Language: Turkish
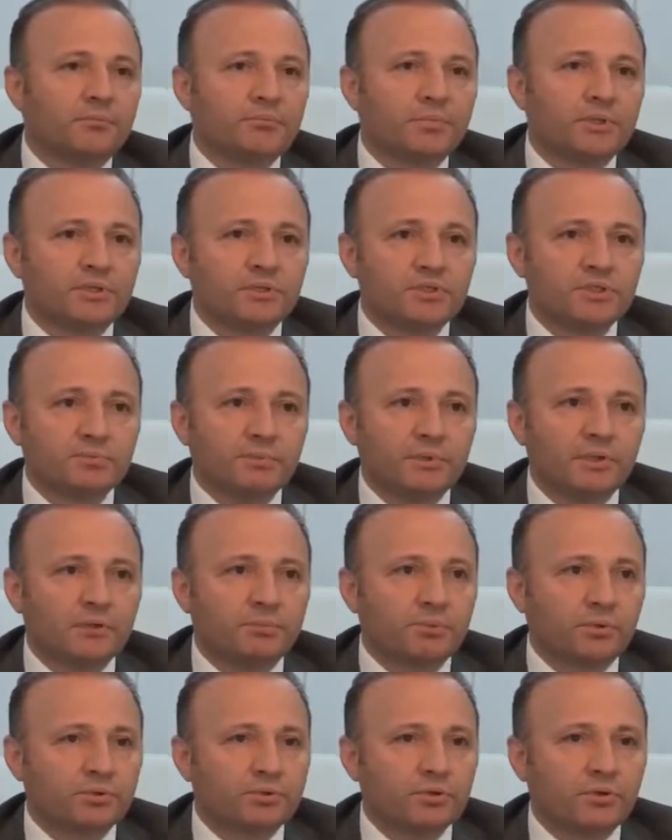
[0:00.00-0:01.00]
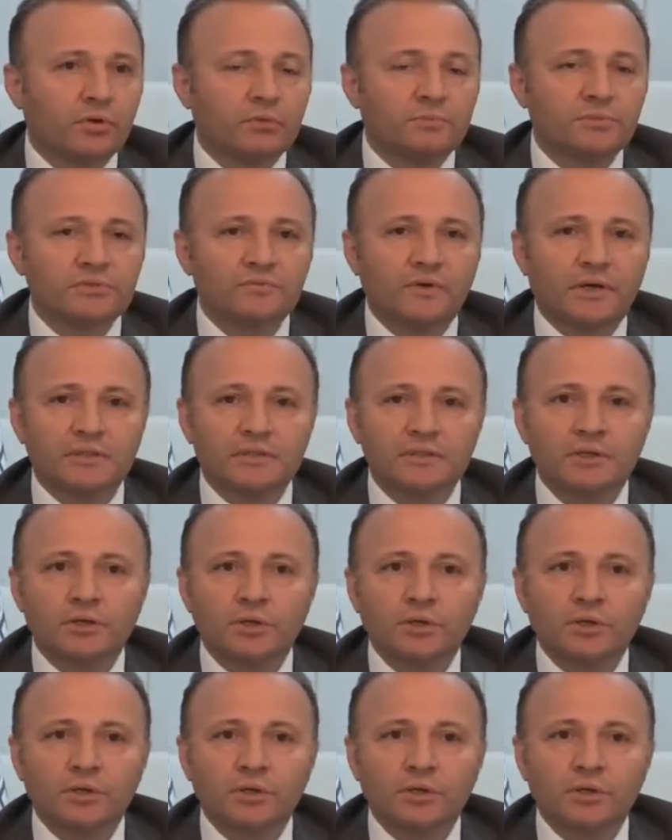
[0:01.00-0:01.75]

bir işbirliği protokolümüz var.